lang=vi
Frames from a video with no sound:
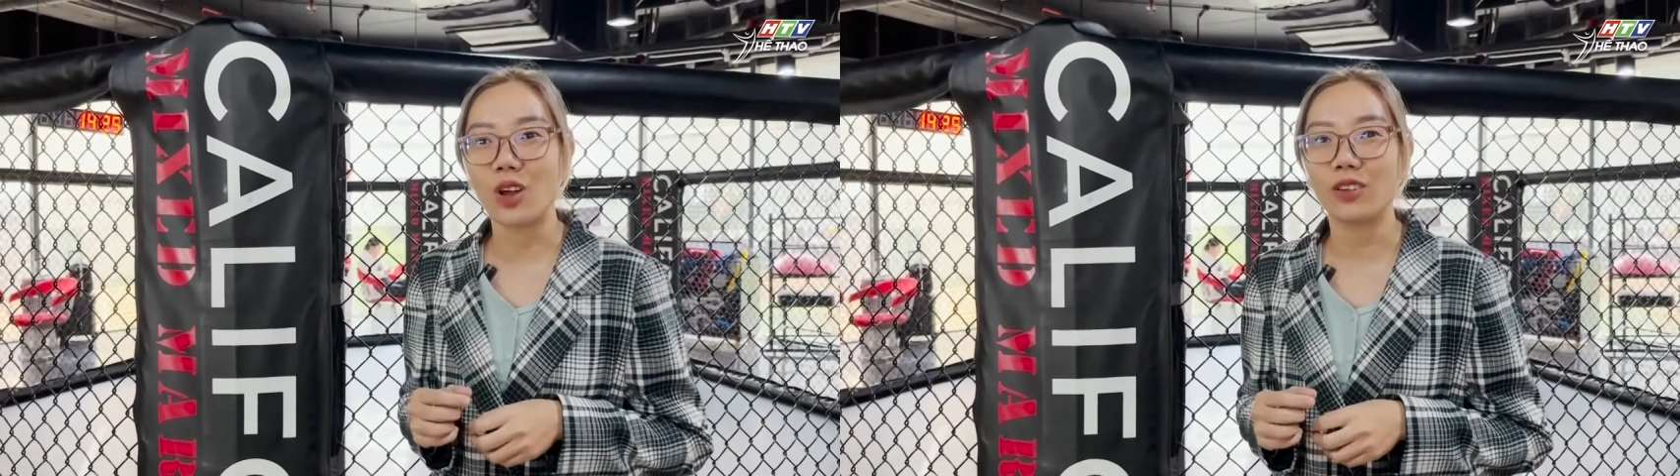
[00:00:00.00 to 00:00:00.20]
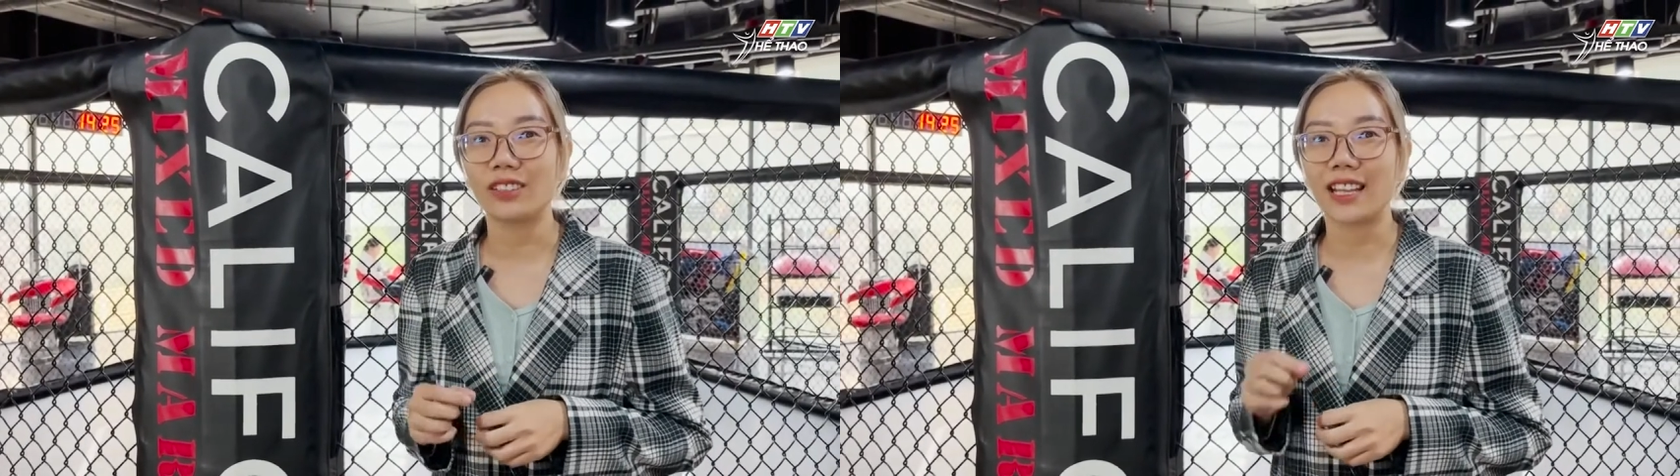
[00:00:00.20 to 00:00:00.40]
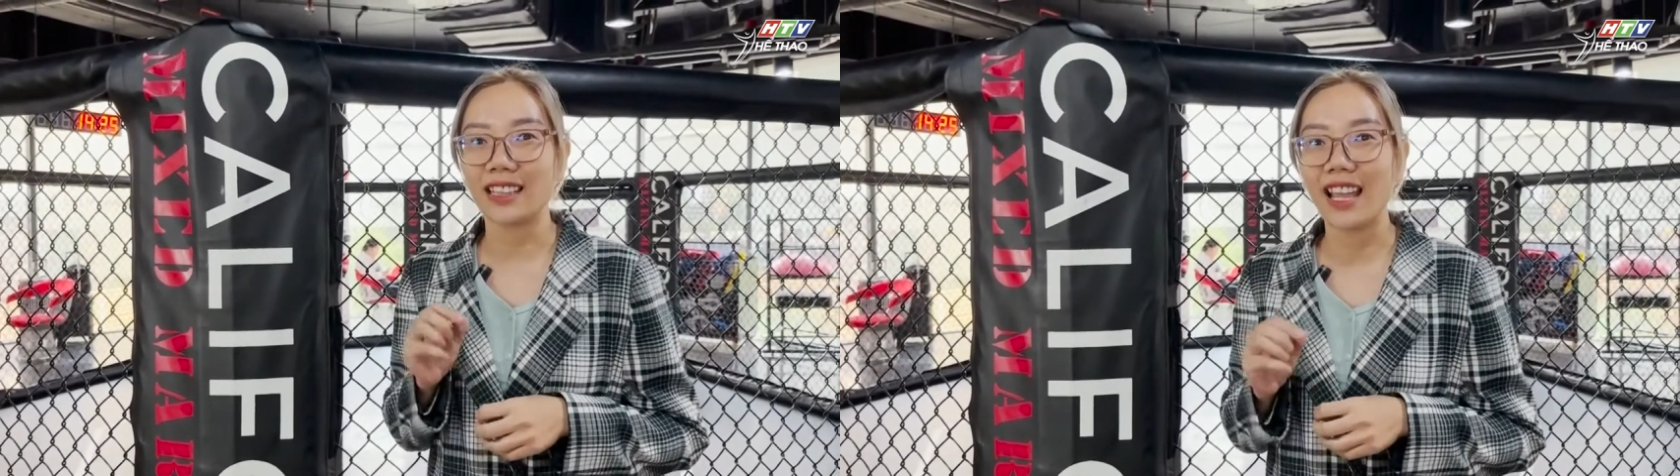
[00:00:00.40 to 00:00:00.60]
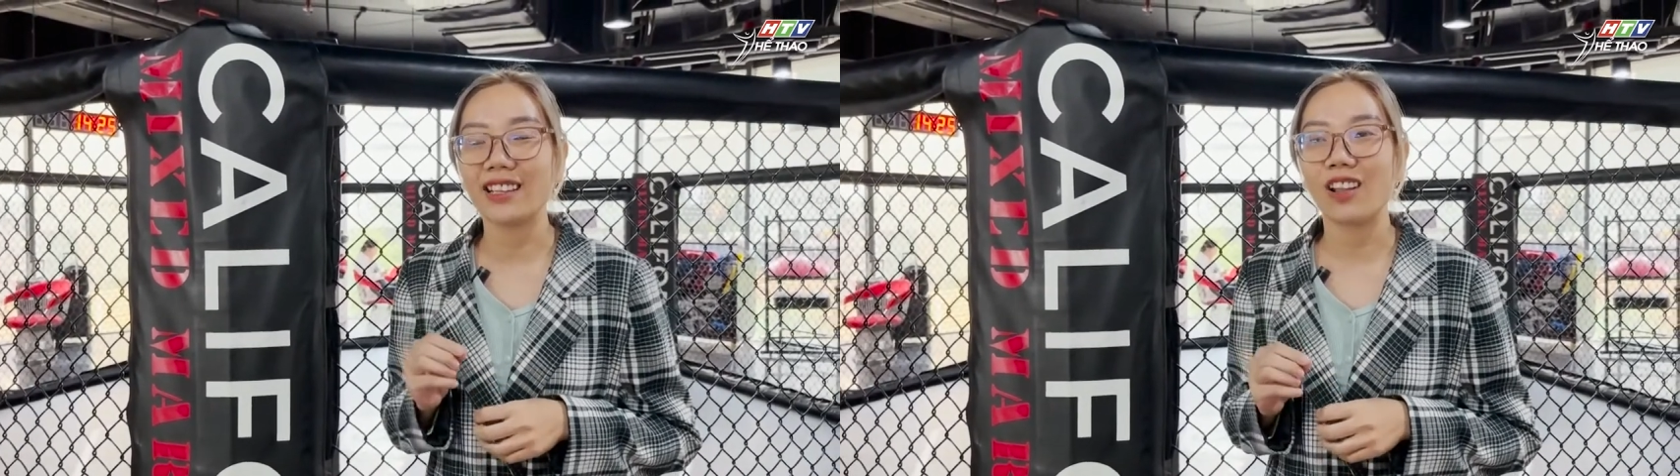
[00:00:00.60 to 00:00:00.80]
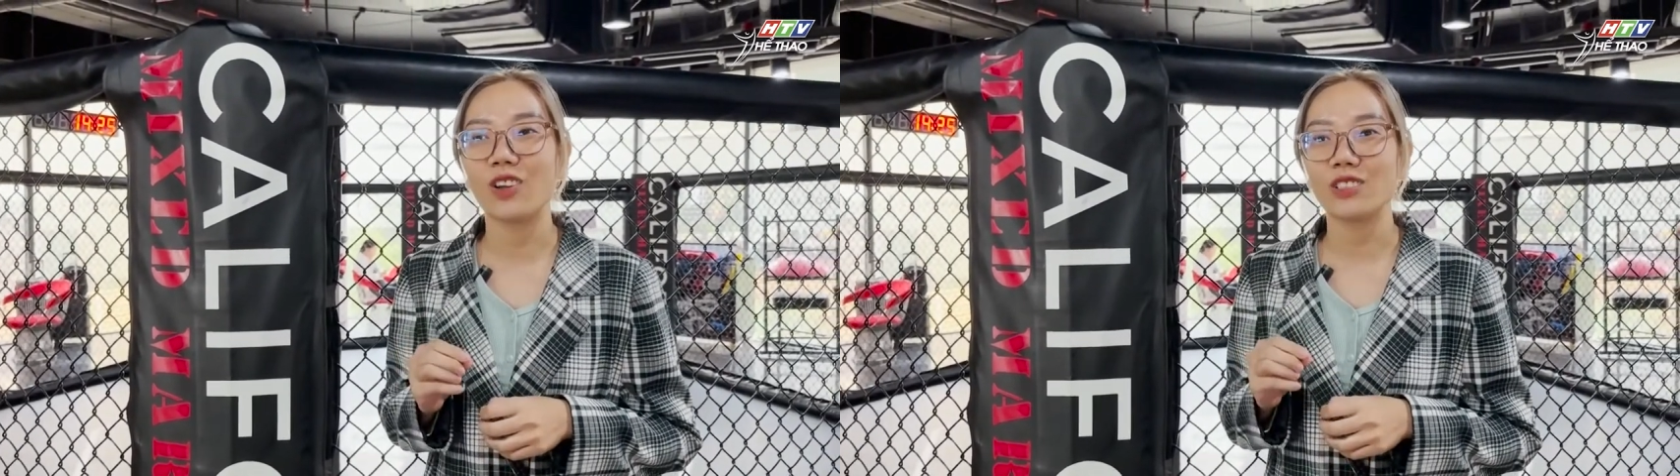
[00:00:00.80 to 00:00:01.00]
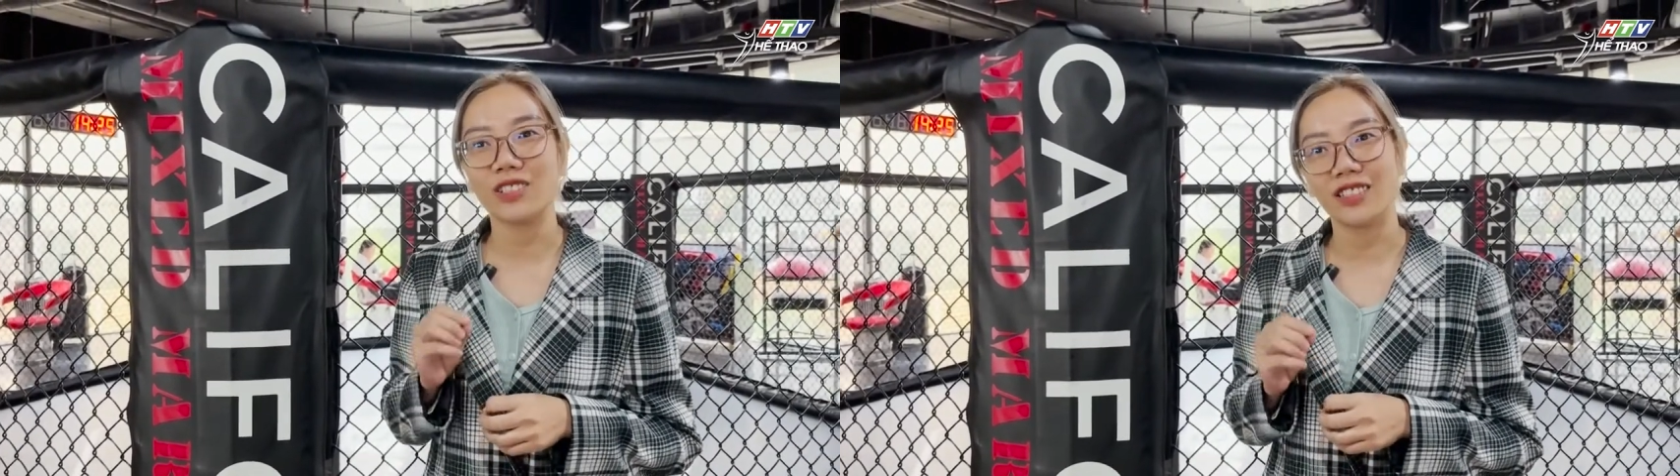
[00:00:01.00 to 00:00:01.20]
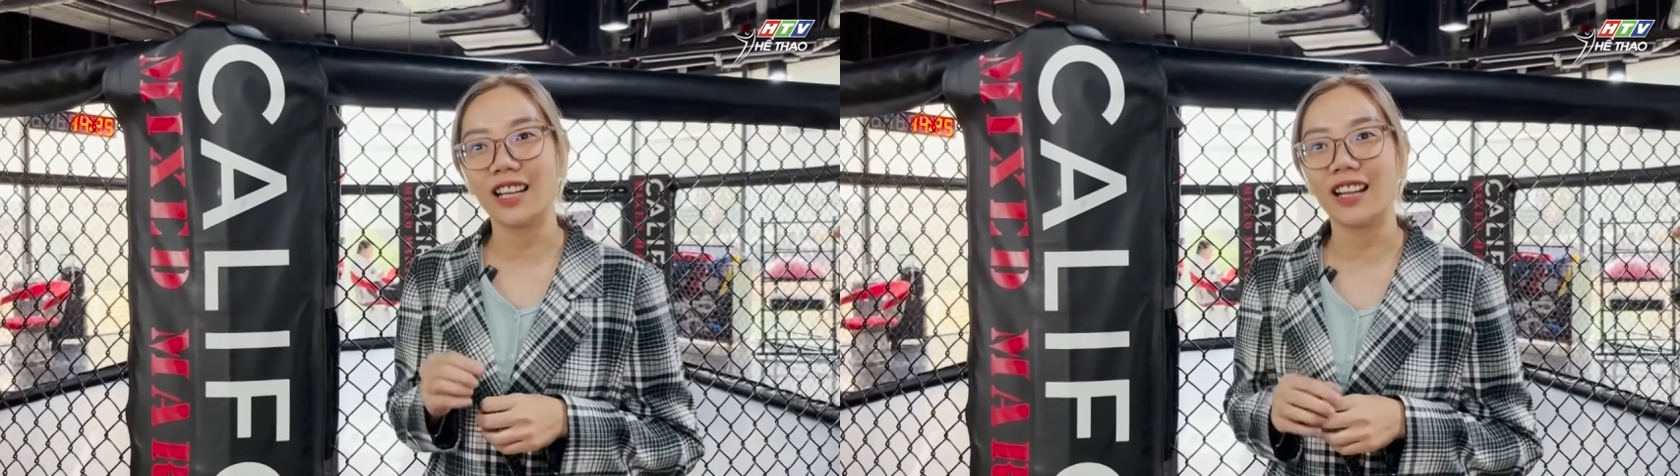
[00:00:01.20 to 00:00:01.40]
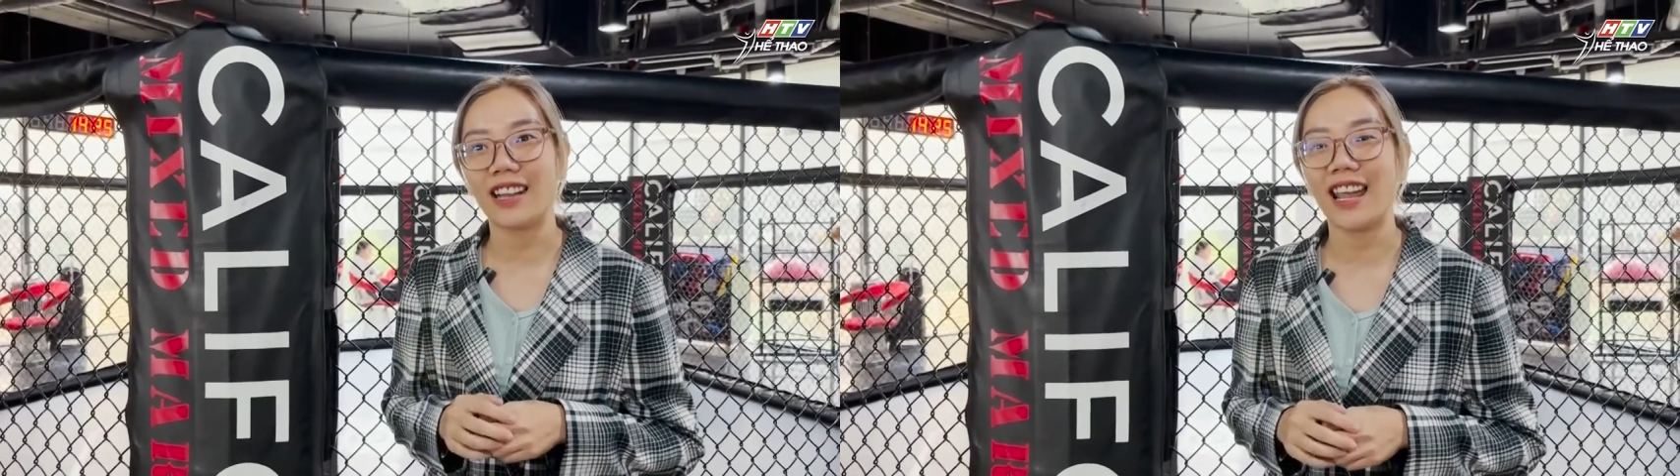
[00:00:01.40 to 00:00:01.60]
chọn cái tên gọi cho thử thách